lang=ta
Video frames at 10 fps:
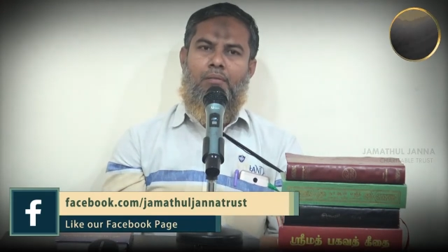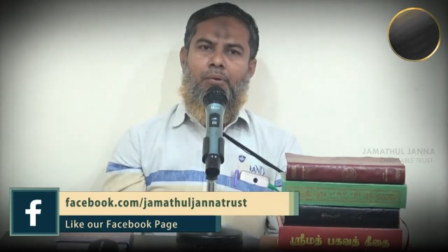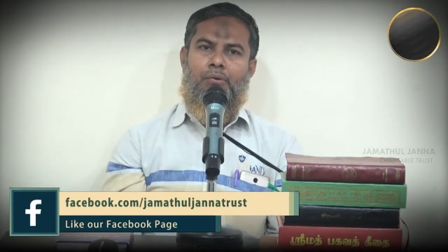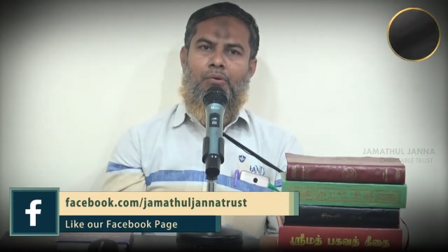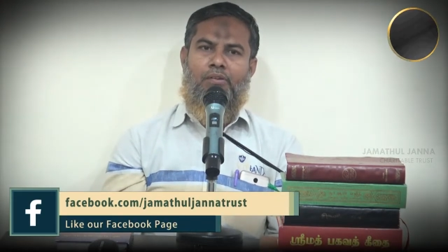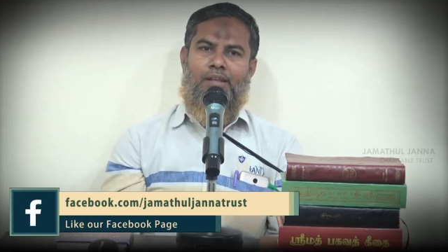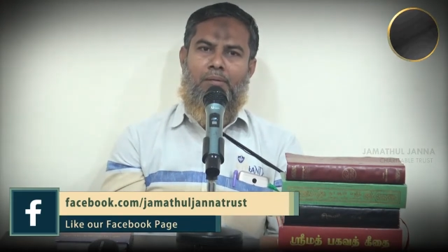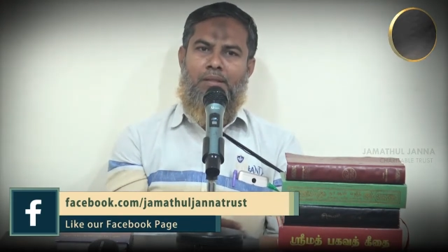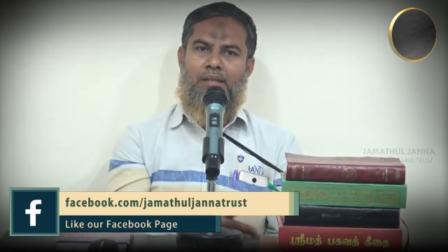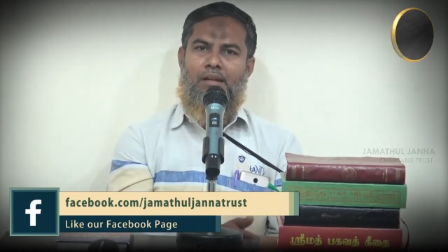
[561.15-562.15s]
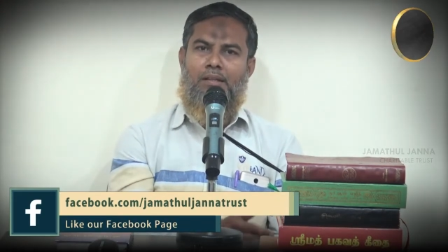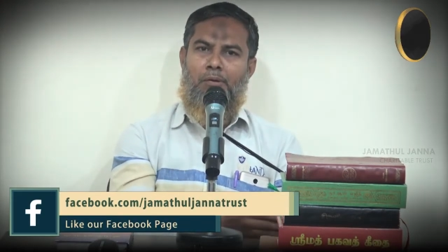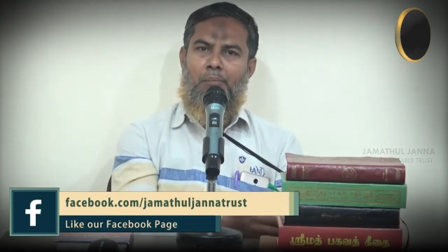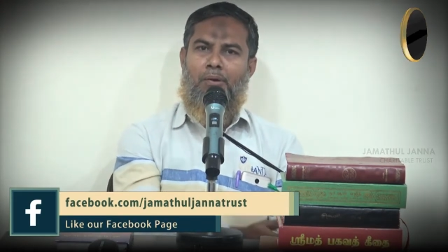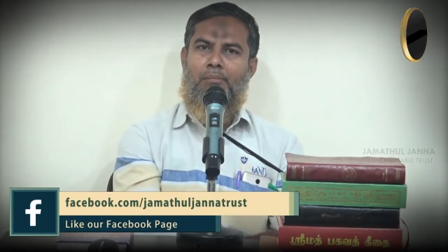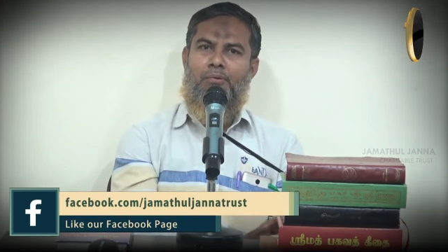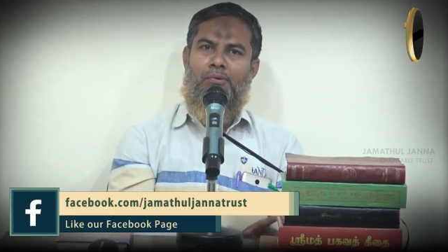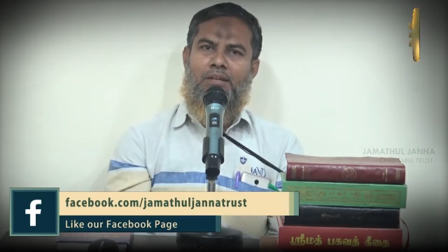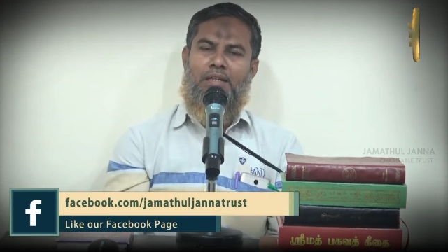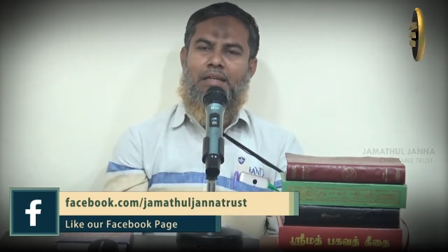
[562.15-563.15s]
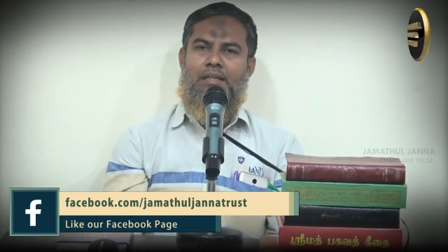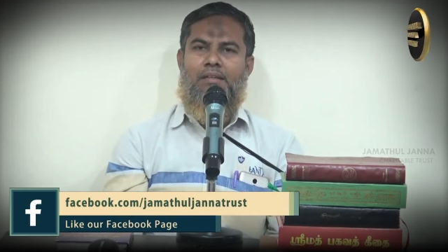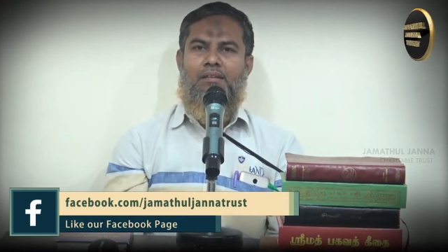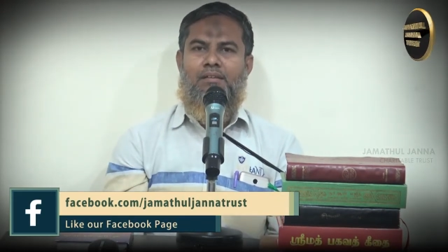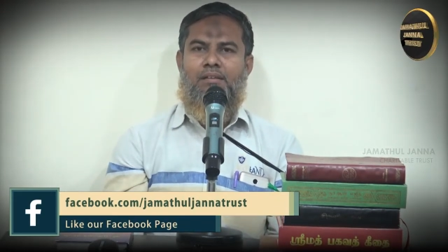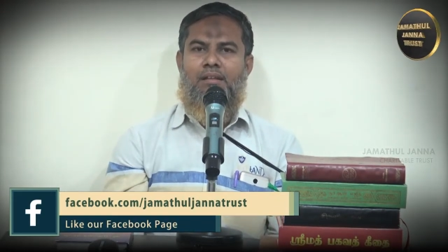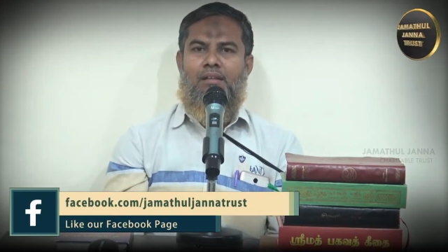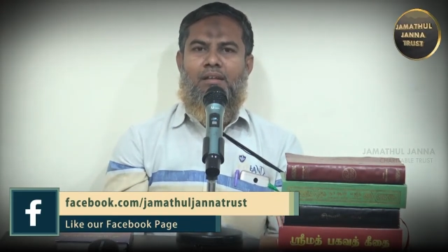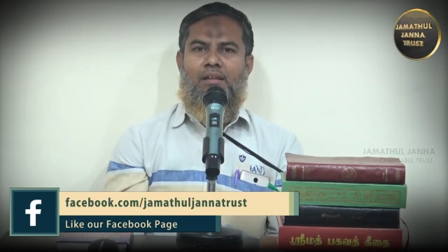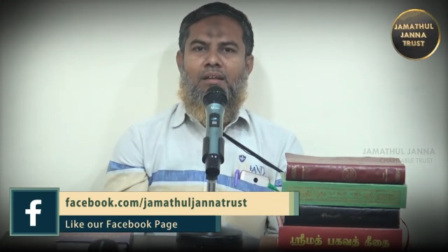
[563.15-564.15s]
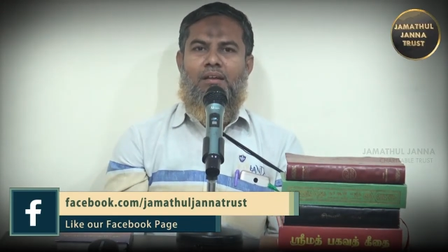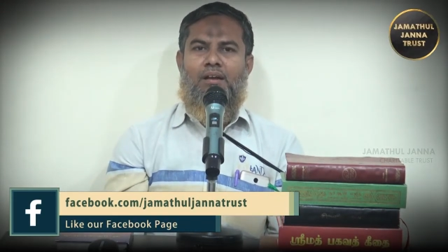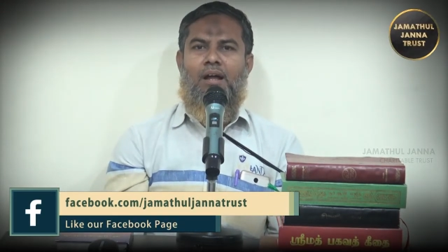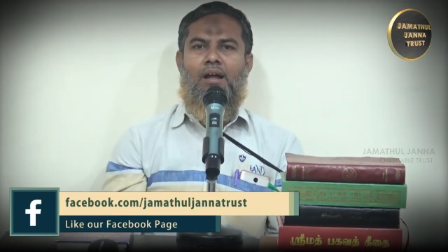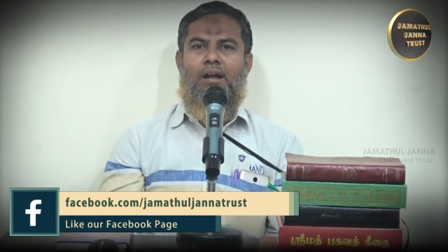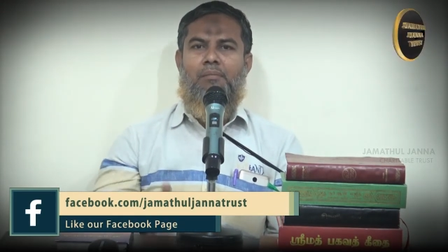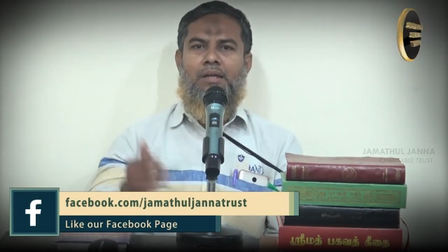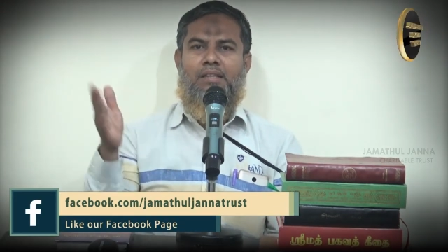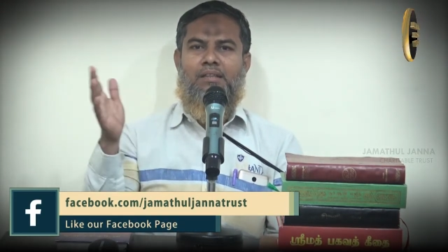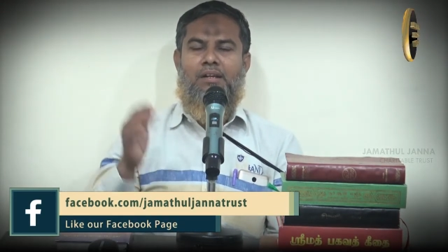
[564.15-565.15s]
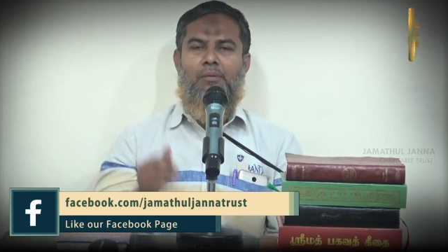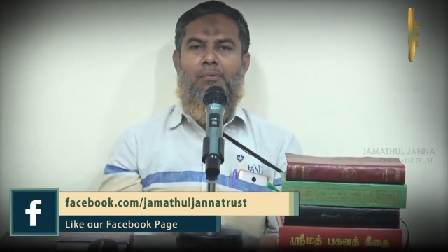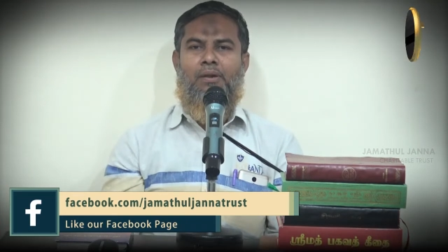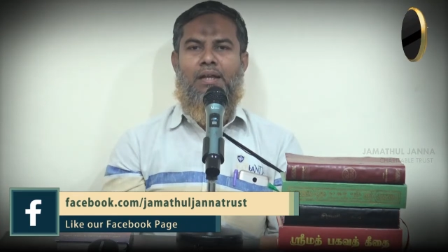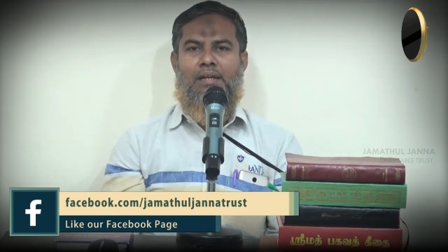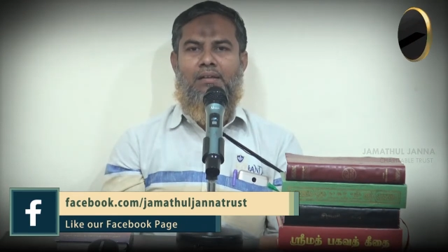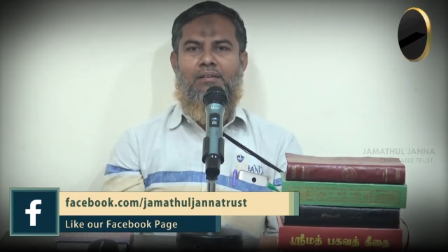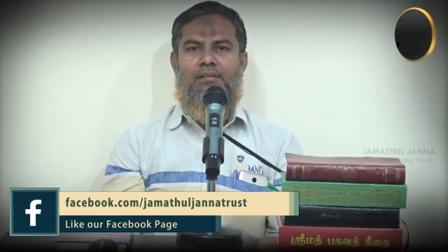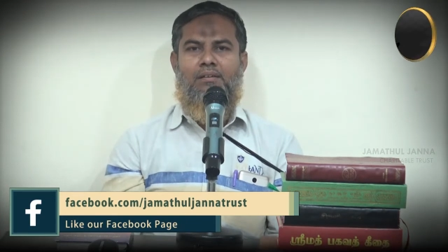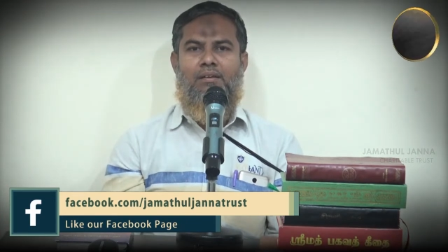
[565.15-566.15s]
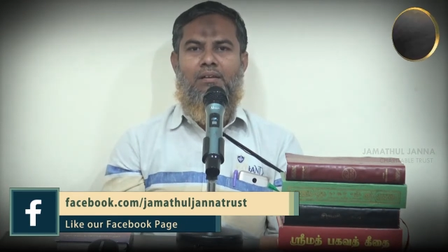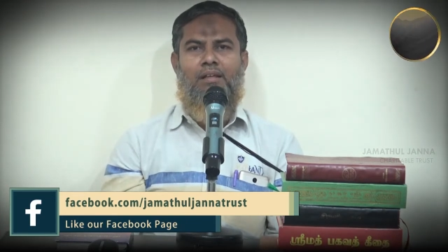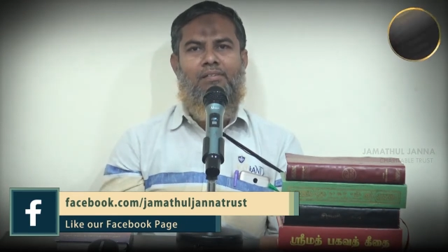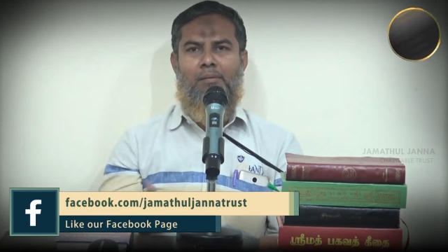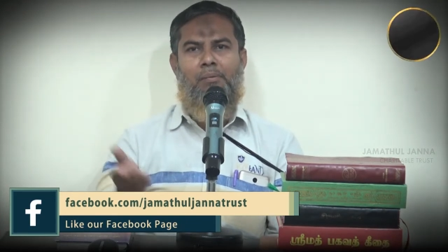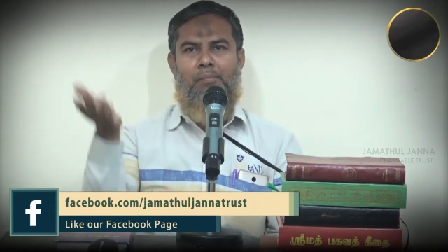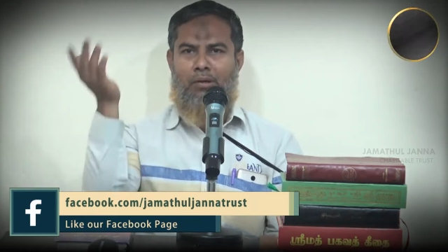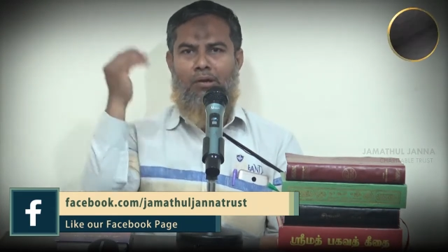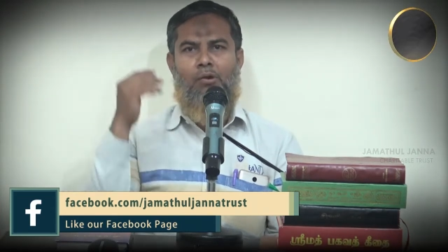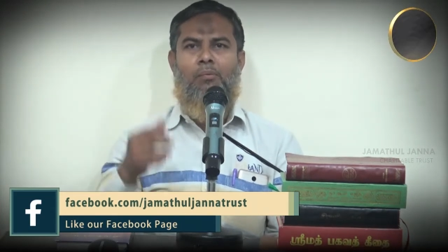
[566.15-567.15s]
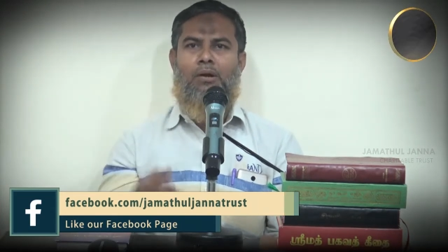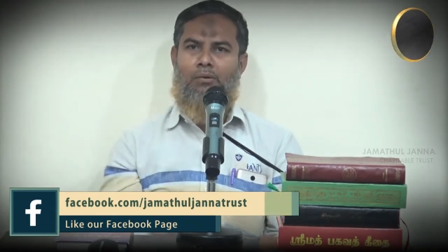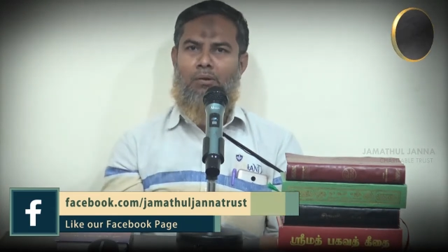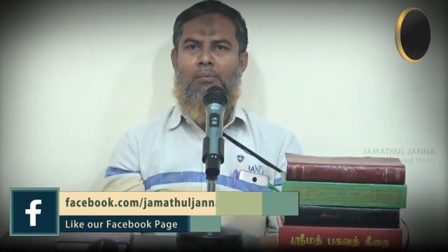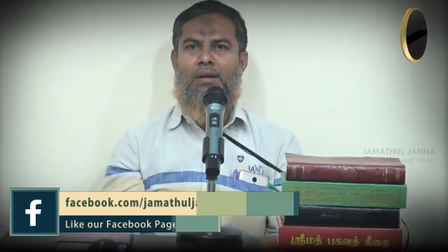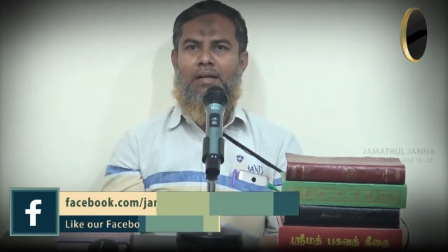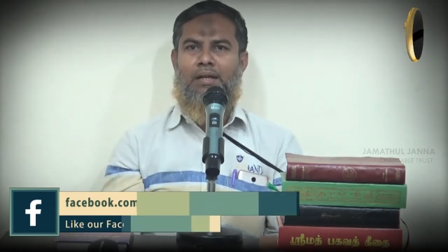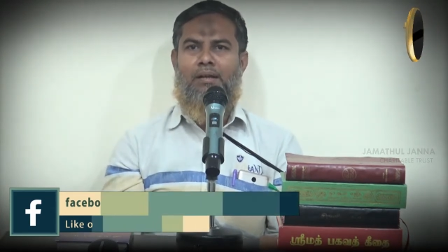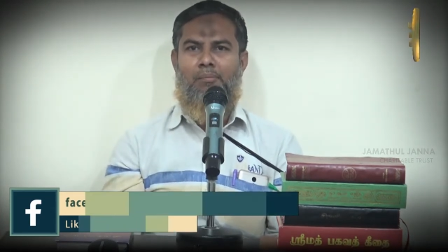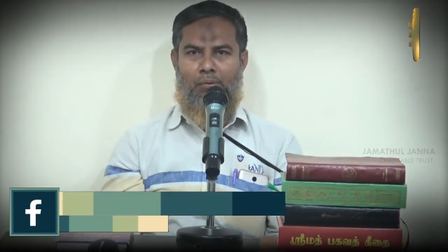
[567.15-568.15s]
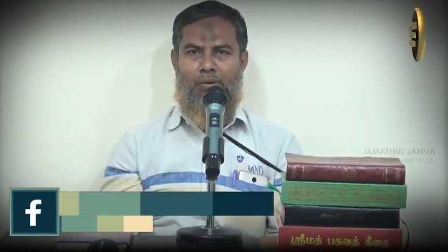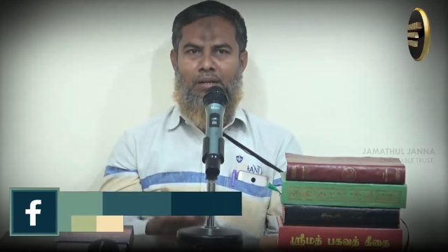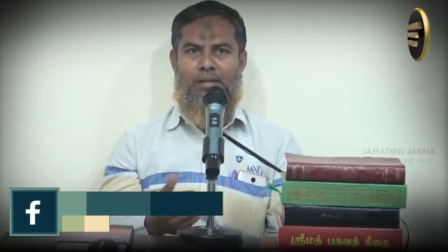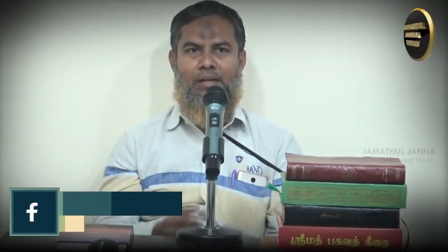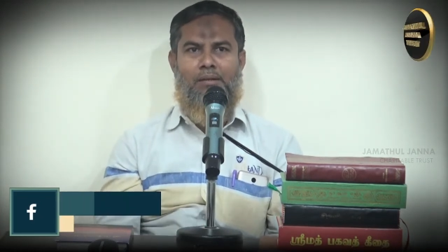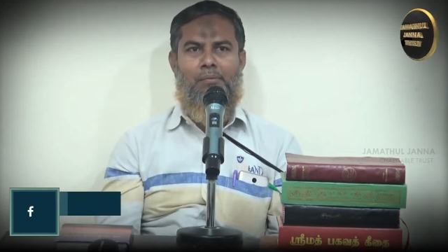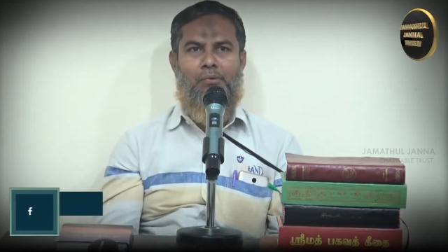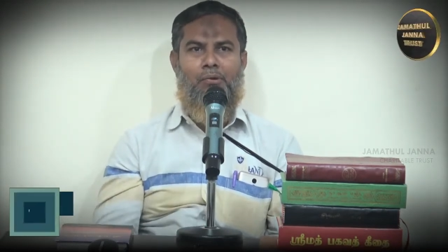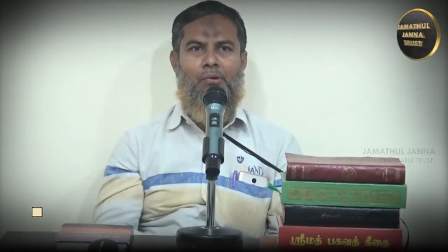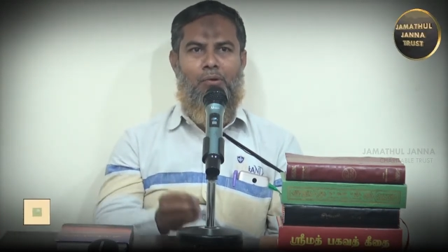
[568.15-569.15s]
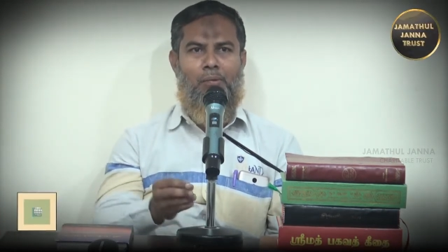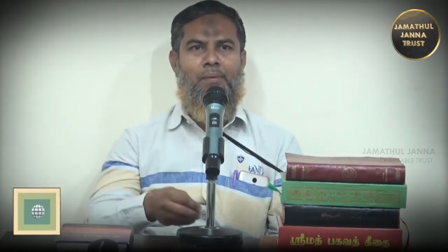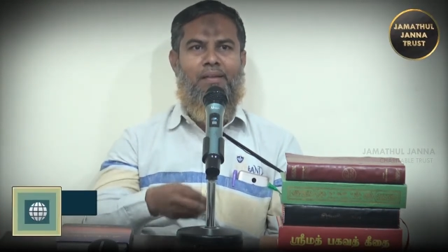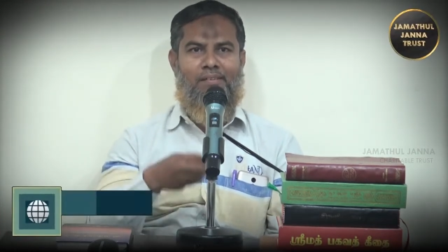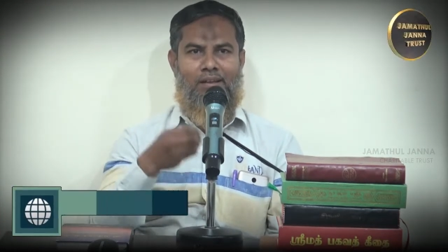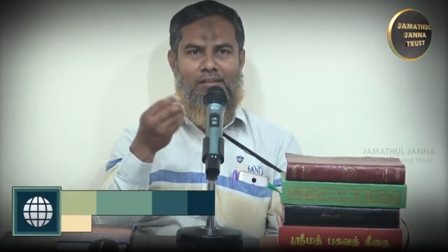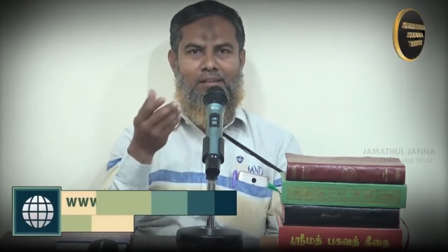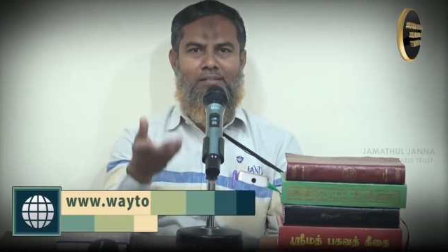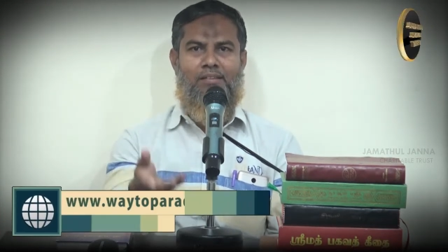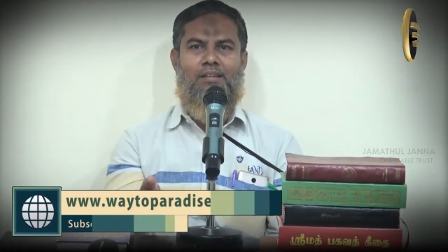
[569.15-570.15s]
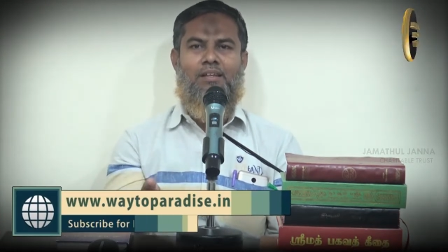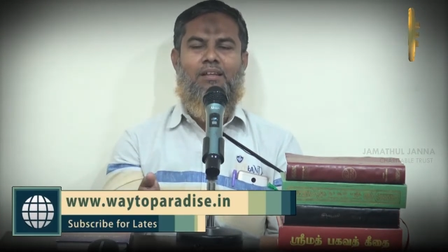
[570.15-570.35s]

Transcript: பெற்றோர் சிரமத்தில் இப்படி புலம்ப விட்டுட்டு நான் ஆன்மீகத்தை தேடி போகிறேன் நான் சில பேர் மக்காவுக்கு போகிறேன்னு கூட போகிறாங்க அப்படி கூட இருக்கிறாங்க பெற்றோரோட பேசாது இருந்து